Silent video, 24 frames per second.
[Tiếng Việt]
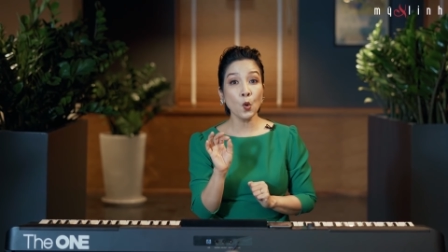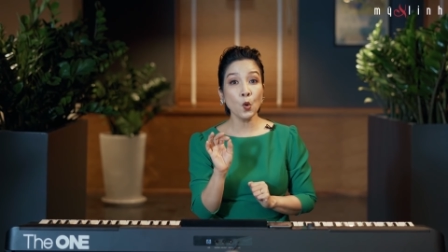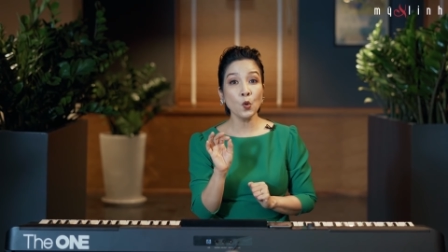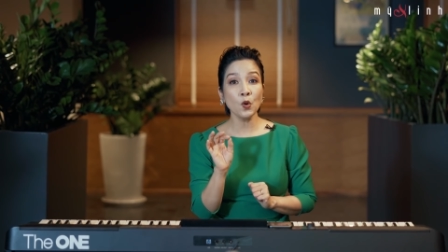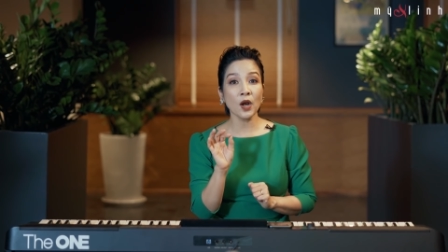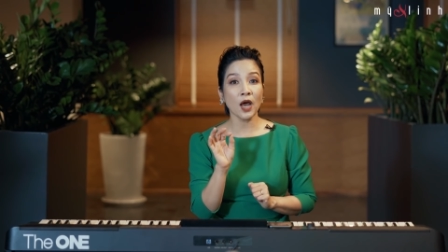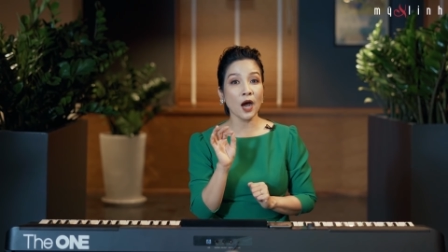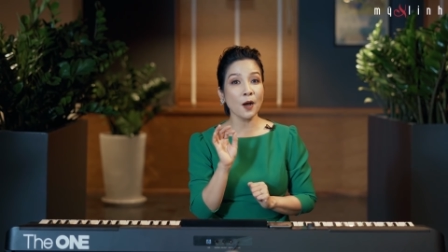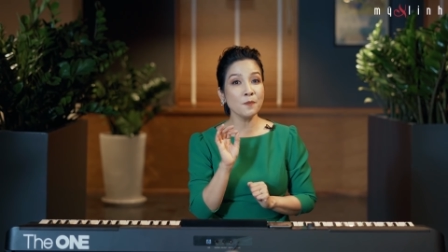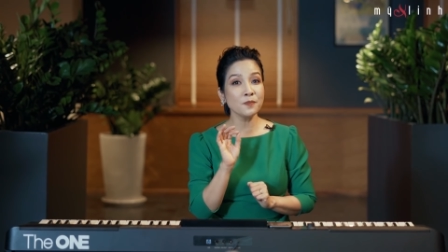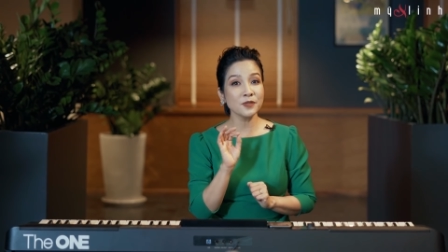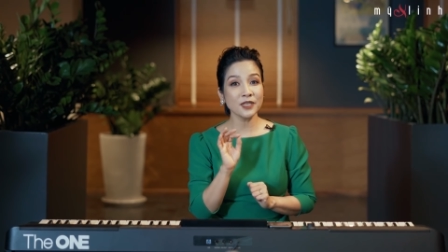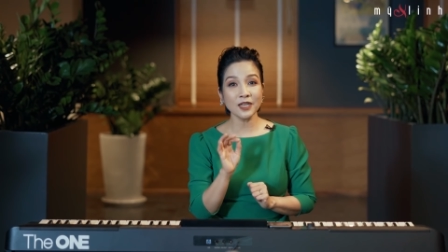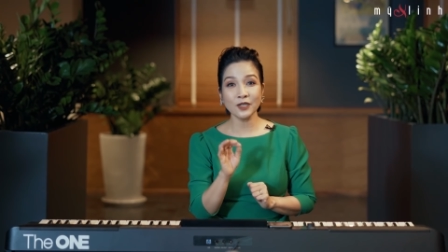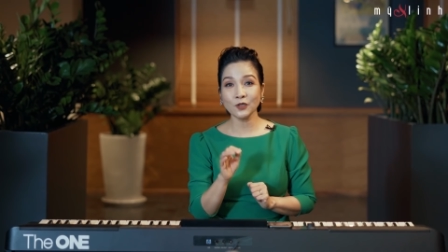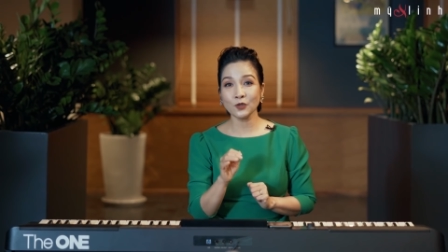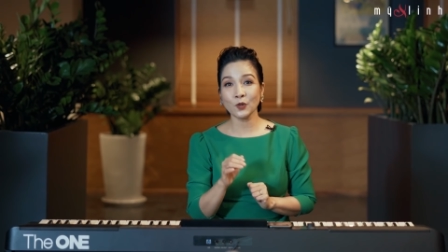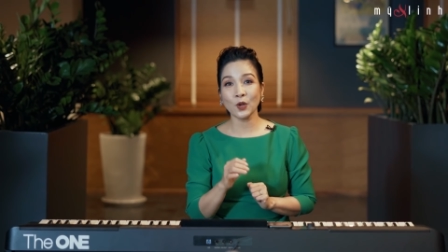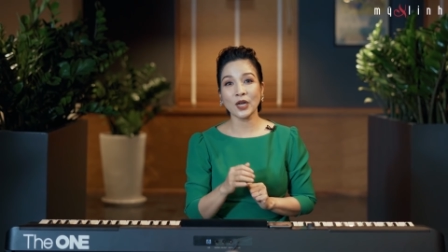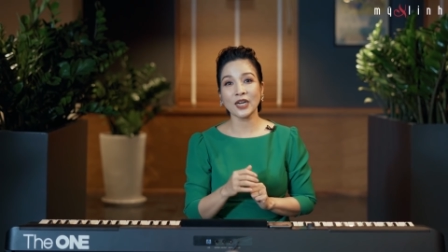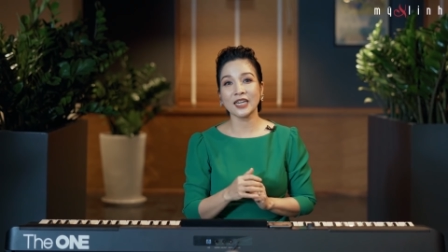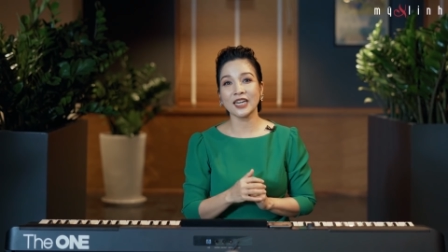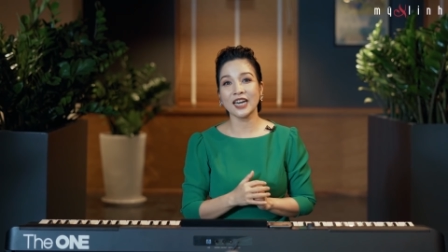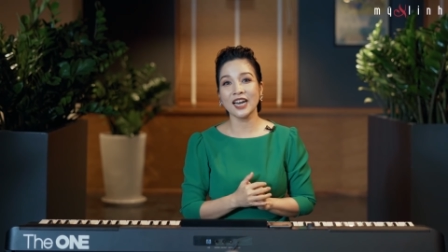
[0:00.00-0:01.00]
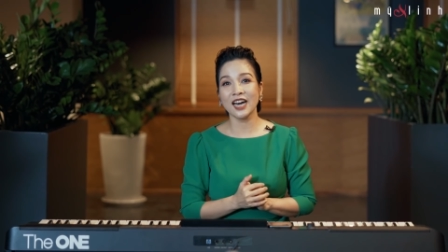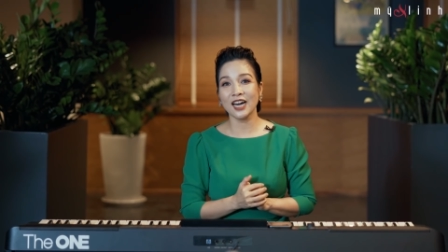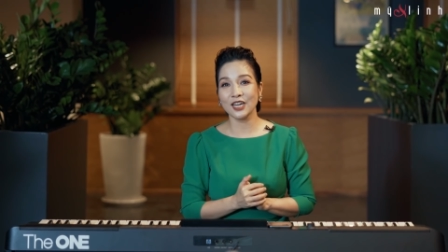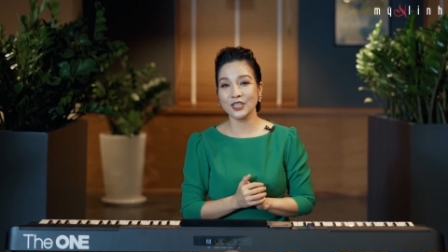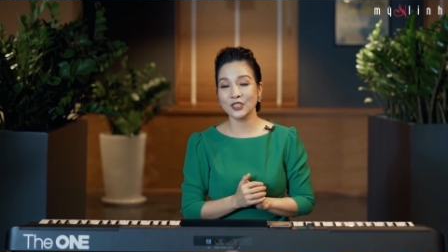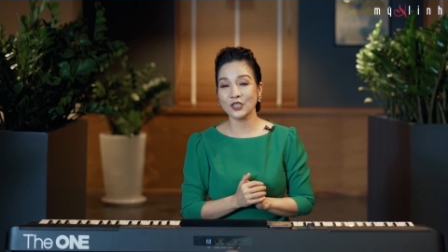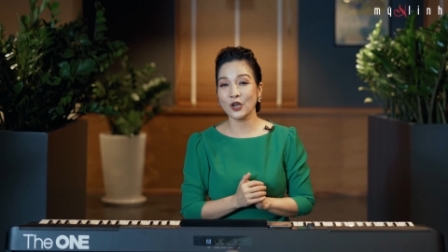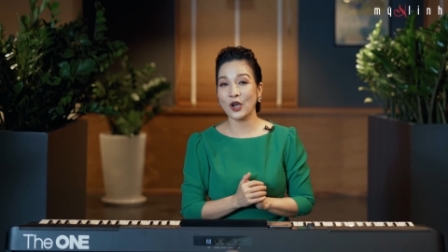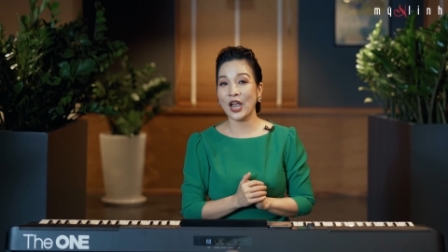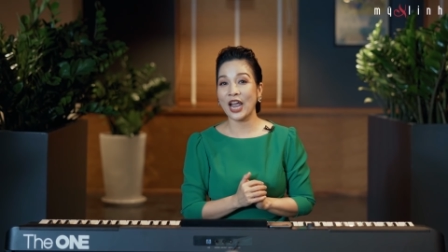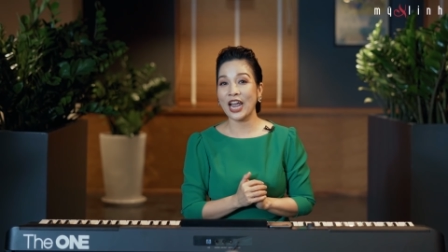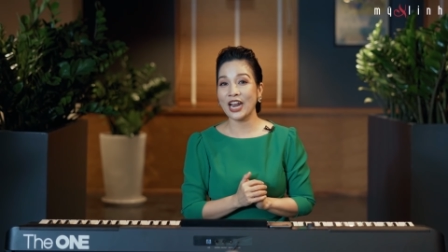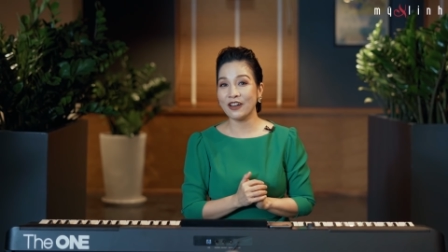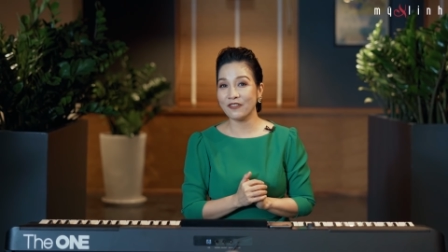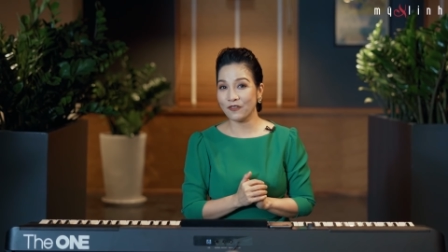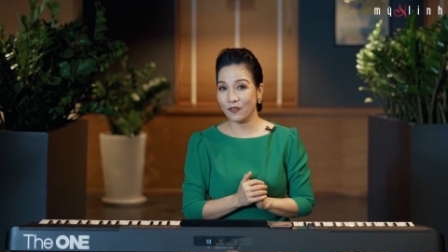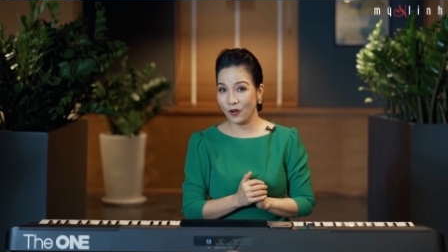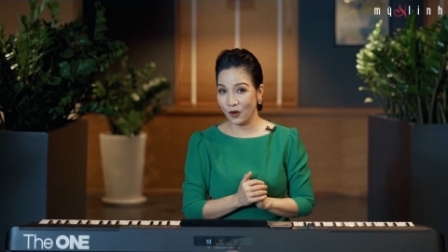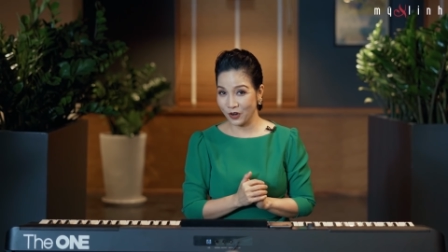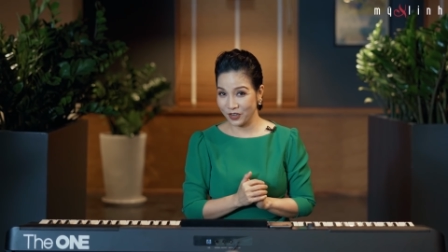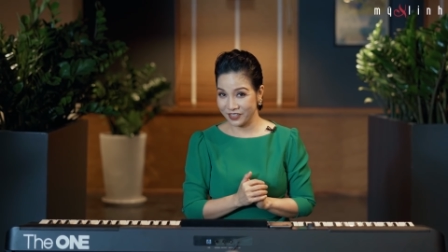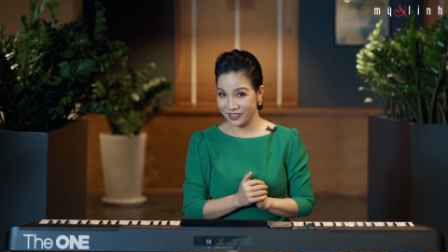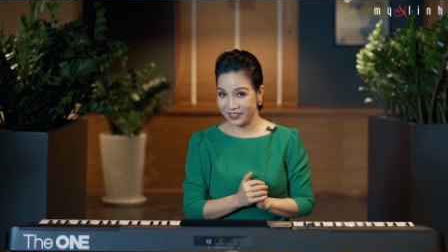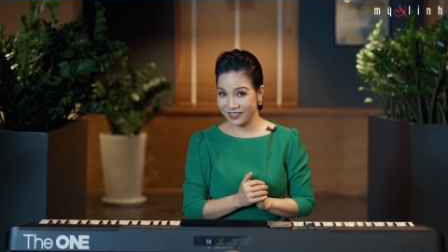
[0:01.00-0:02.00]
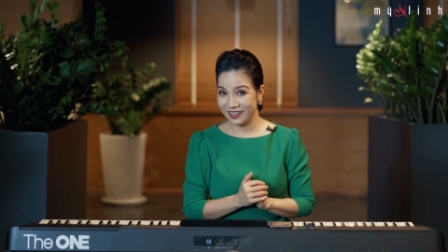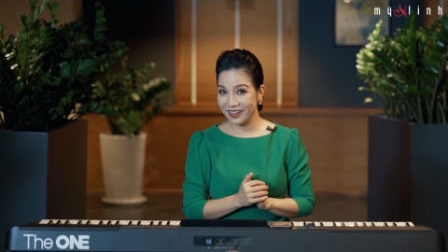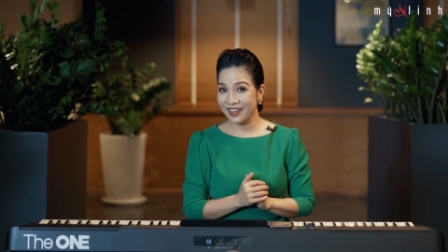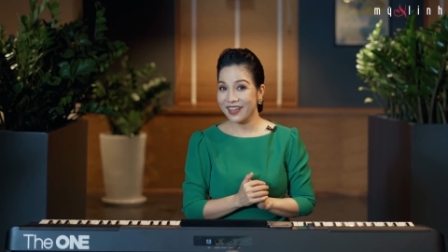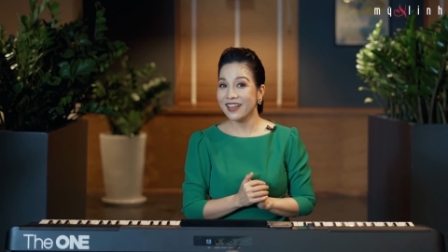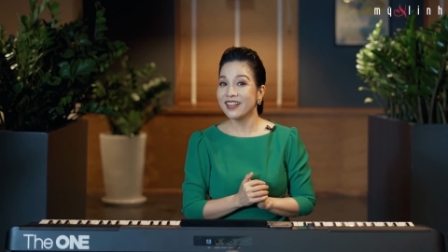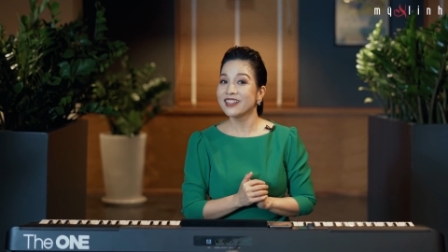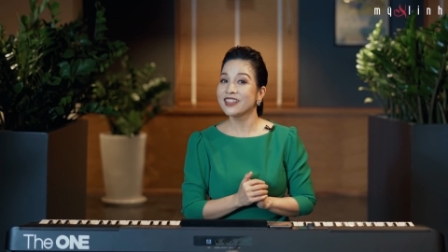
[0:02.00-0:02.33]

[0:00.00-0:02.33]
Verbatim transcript: U là âm rất thuận lợi cho head voice